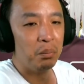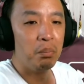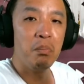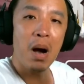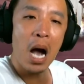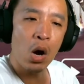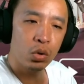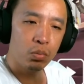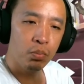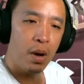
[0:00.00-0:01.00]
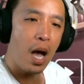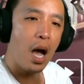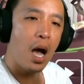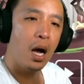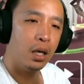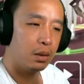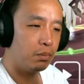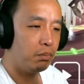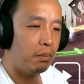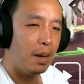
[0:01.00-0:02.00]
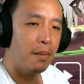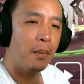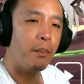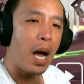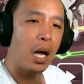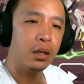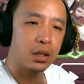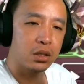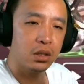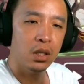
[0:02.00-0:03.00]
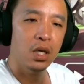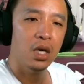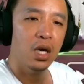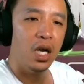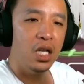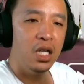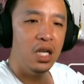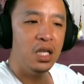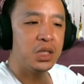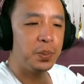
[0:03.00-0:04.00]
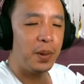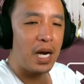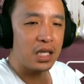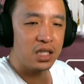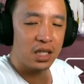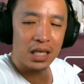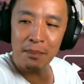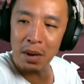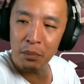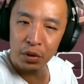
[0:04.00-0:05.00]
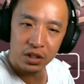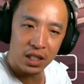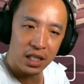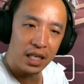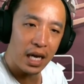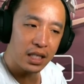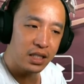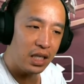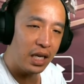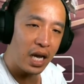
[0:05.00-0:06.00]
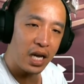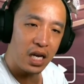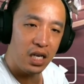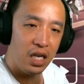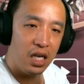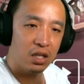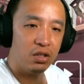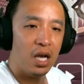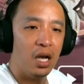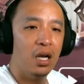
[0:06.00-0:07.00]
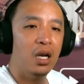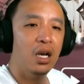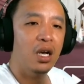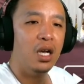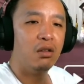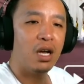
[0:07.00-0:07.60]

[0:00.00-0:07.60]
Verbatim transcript: maut banget memang pantas ini inspirasi kenapa build ciring kayak ciling kayak gini itu ya itu